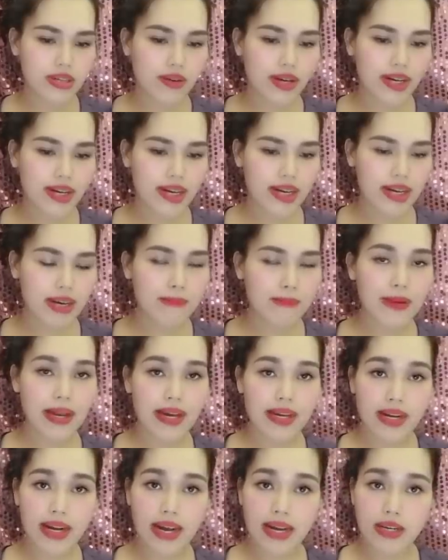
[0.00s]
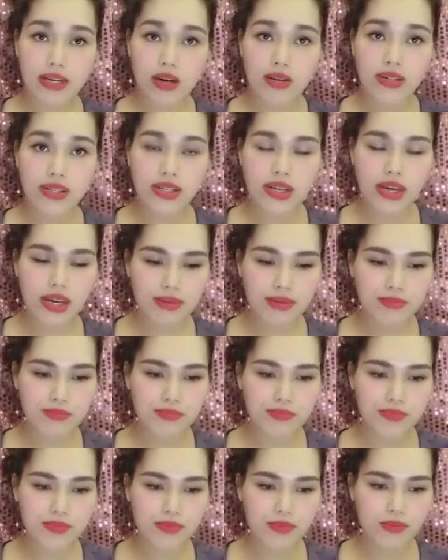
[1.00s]
sau cái ngày gặp lại Nga nói trên,
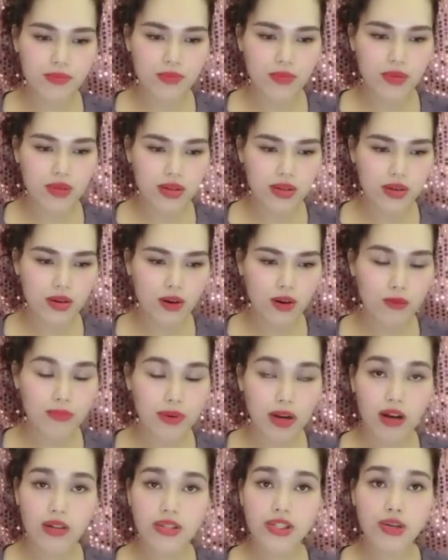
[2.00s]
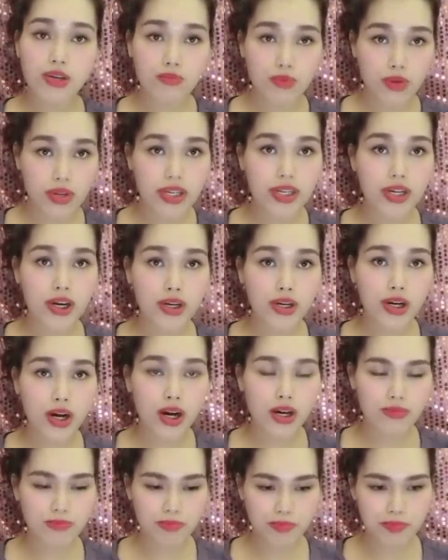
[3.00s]
hôm đó chồng tôi đi đón
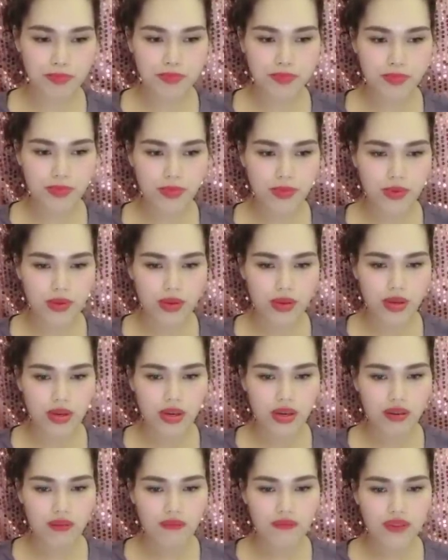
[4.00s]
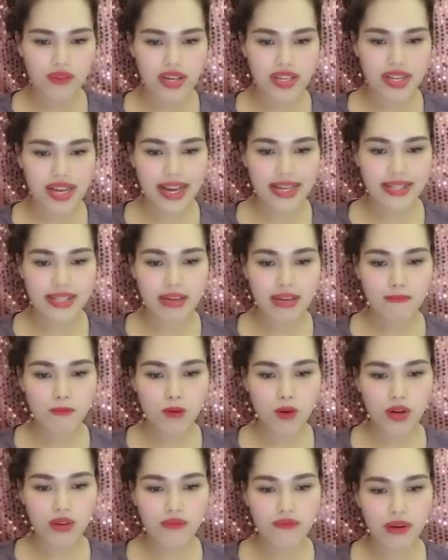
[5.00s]
con. Về nhà thấy
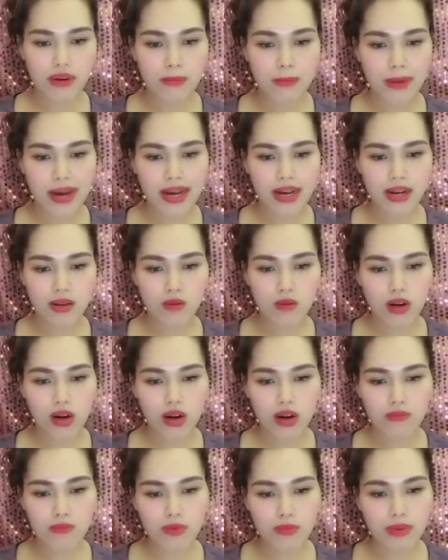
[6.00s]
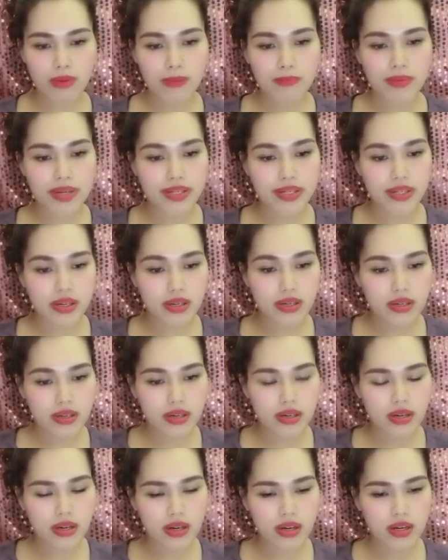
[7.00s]
môi và má của con một bên bị sưng.
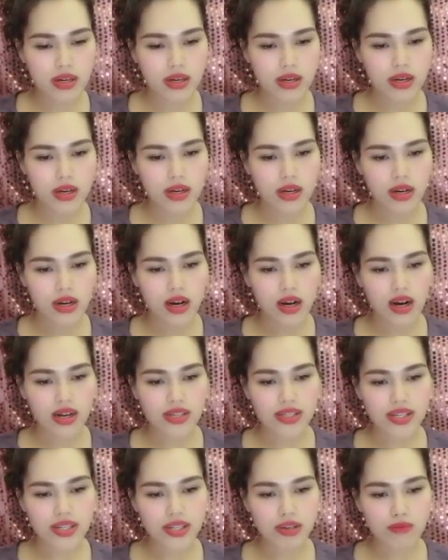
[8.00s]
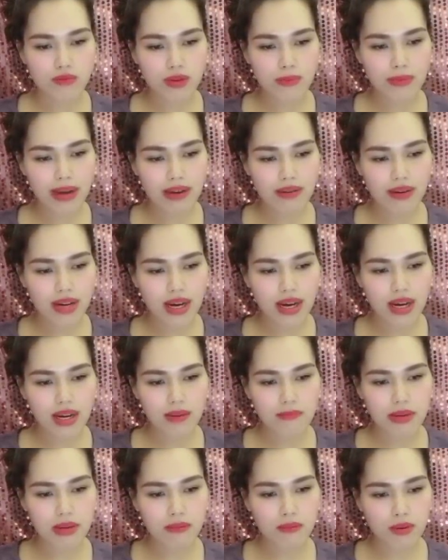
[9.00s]
Hỏi thì chồng tôi bảo
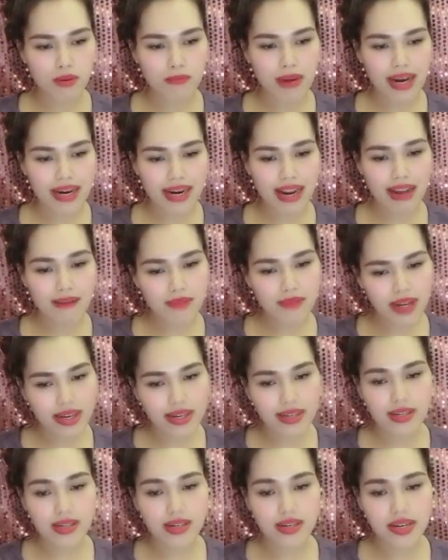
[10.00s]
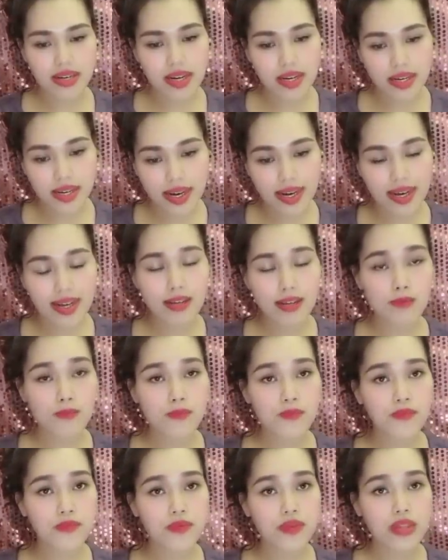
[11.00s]
là bị một bạn nam nghịch đẩy ngã.
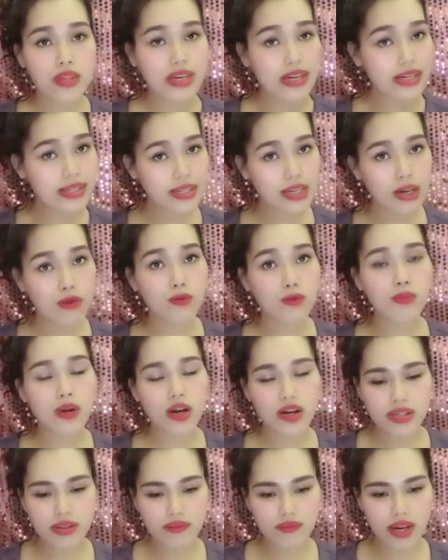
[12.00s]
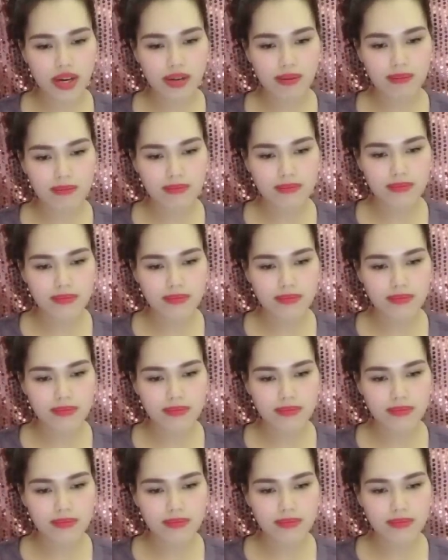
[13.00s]
Cháu cũng nói như vậy.